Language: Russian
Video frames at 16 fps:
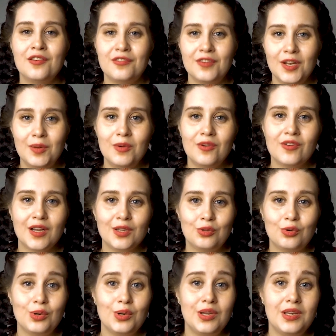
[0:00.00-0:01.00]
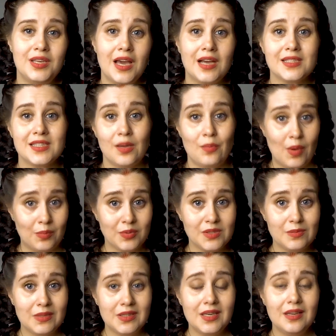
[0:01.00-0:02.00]
фильмов, которые я сама
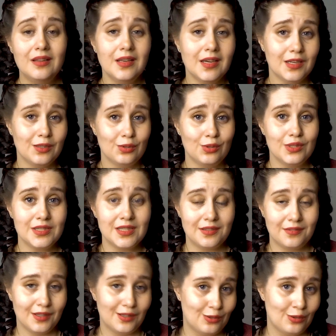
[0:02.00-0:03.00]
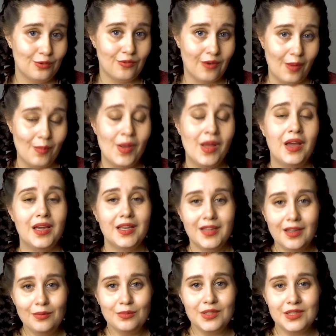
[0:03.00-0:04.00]
посмотрела и которые советую вам. И
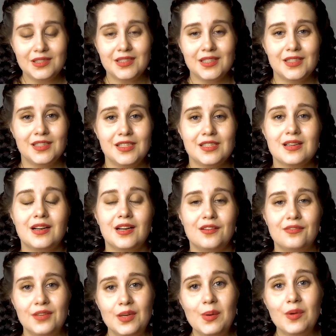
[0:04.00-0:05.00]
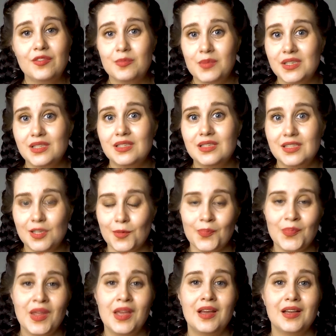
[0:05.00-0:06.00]
там есть, кстати, несколько фильмов вместе с
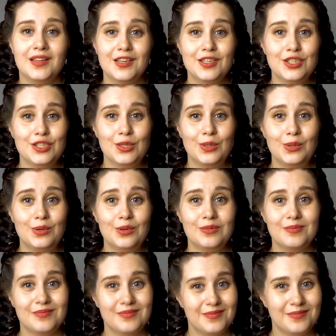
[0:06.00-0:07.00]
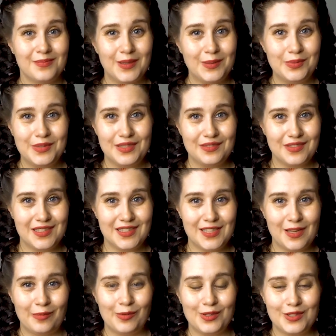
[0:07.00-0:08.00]
ним. Так что подписывайтесь
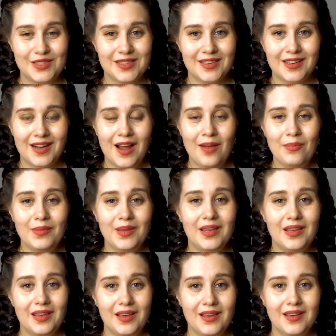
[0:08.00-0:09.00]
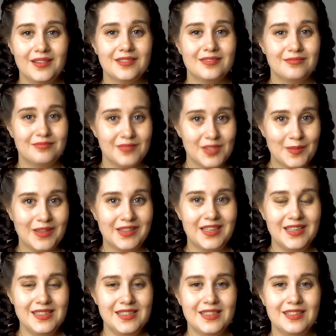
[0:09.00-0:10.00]
на мой Инстаграм и
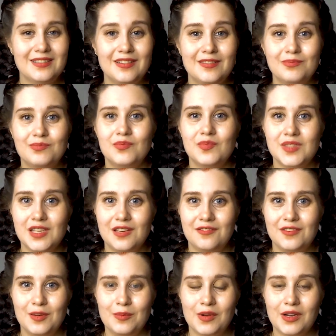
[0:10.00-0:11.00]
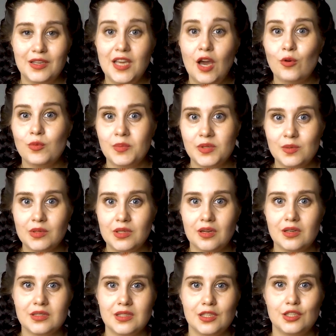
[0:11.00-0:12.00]
смотрите те фильмы. Я
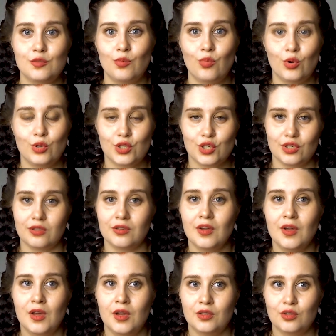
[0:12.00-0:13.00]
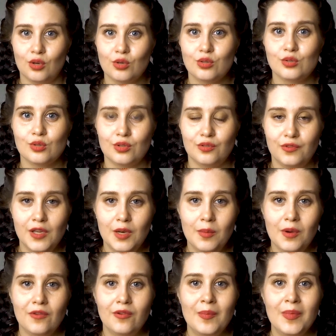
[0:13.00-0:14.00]
посмотрела, кстати, больше 300
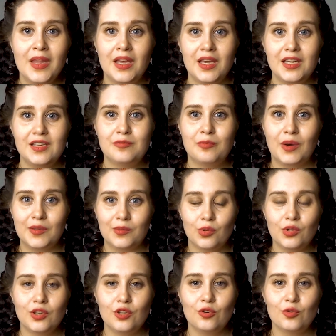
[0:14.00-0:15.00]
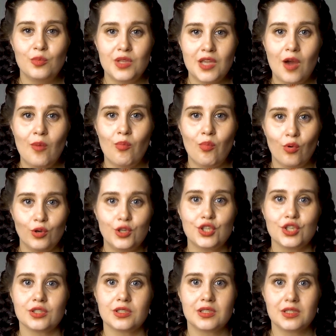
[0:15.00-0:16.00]
фильмов, и в подборке у меня
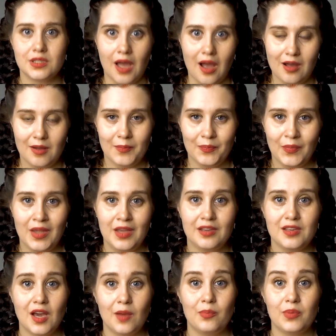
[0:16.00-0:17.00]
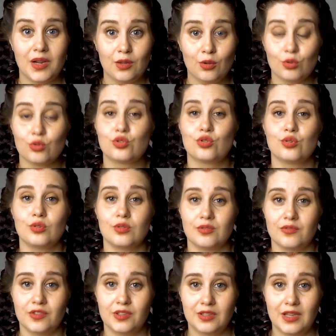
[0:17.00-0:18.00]
больше 100. Я
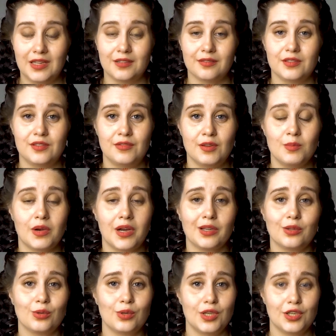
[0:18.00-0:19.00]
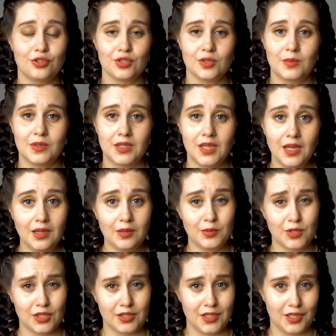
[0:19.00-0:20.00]
продолжу выкладывать фильмы, которые я еще смотрела.
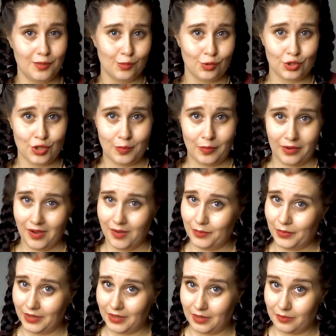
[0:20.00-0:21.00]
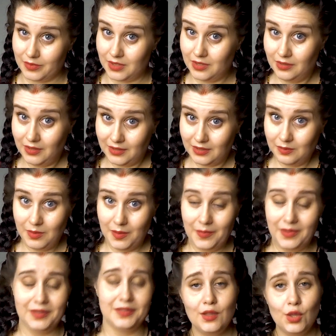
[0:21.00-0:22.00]
Сейчас я немножко пока притормозила этот
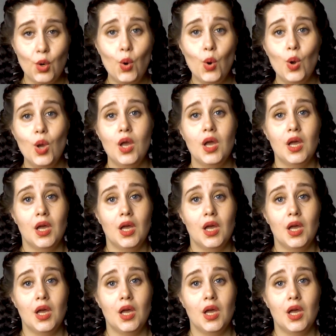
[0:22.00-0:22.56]
момент, но